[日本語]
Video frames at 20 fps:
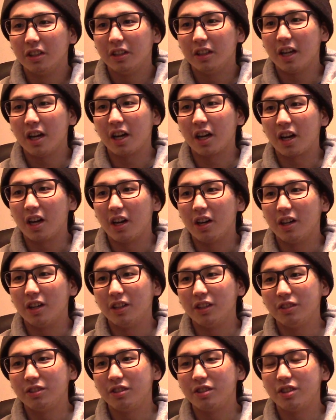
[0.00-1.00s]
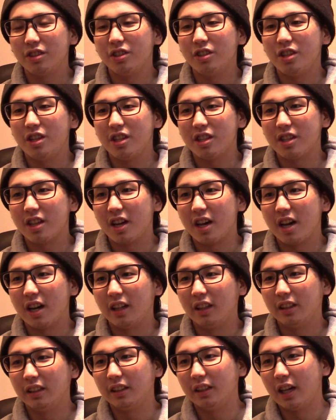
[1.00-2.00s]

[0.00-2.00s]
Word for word: なんか、普通にさ、